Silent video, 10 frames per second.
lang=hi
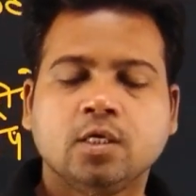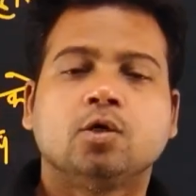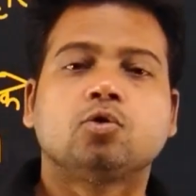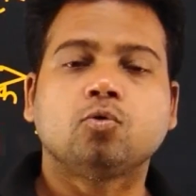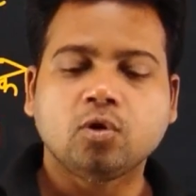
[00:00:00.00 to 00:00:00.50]

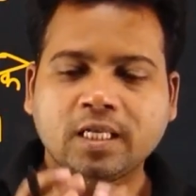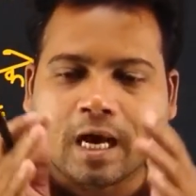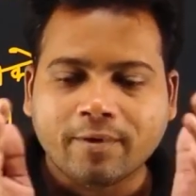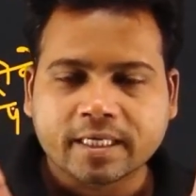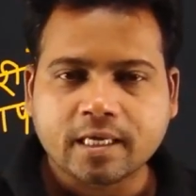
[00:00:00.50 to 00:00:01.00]
तो
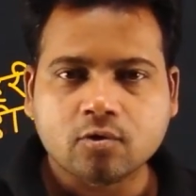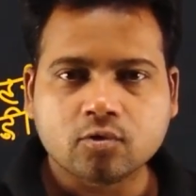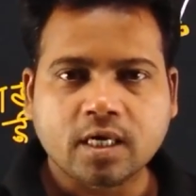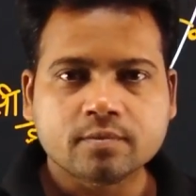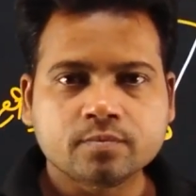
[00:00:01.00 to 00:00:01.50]
लावा क्या
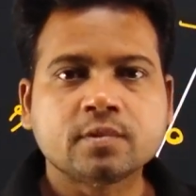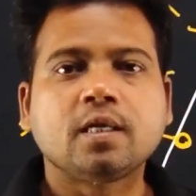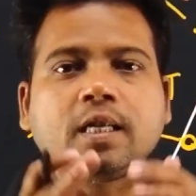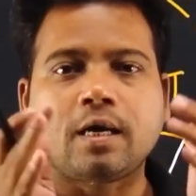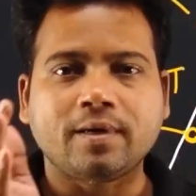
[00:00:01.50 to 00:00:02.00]
होगा
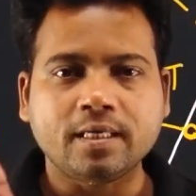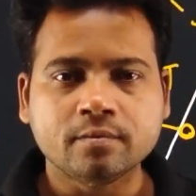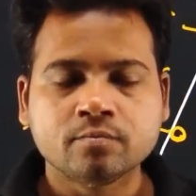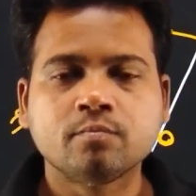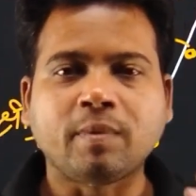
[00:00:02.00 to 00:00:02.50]
लावा
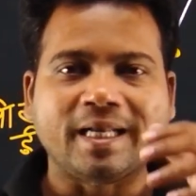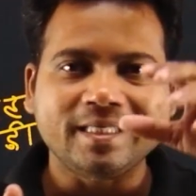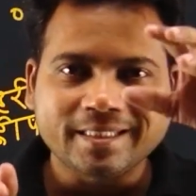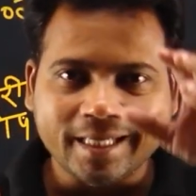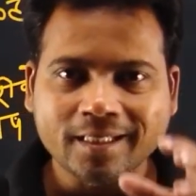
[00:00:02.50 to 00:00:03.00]
पानी
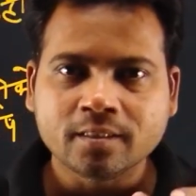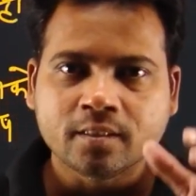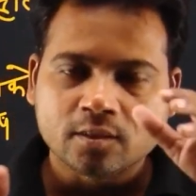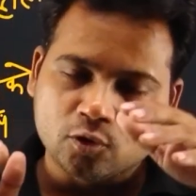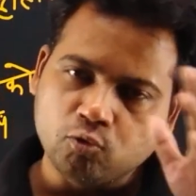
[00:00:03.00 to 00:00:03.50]
से
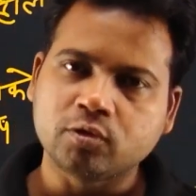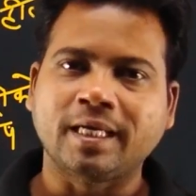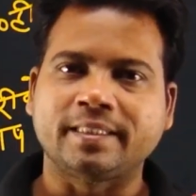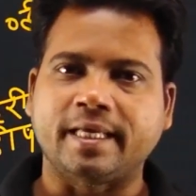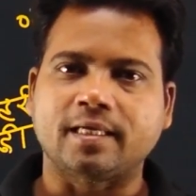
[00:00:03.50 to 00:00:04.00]
सूखता
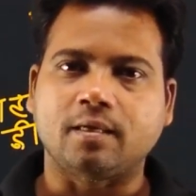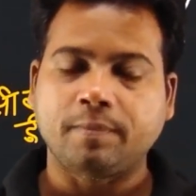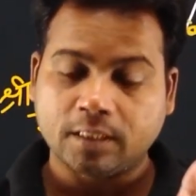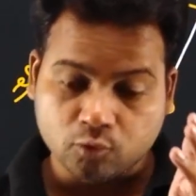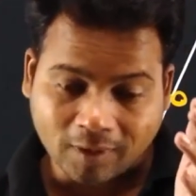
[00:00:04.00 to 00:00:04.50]
जाएगा
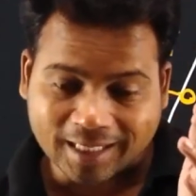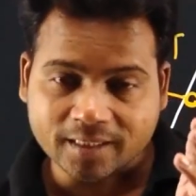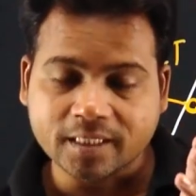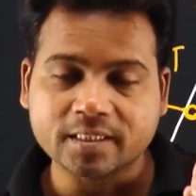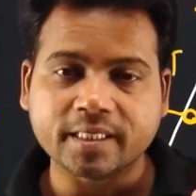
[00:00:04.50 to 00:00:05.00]
परंतु
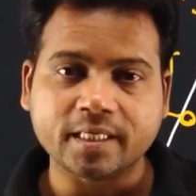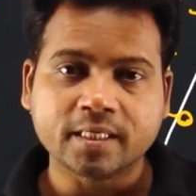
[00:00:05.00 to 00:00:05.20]
अंदर से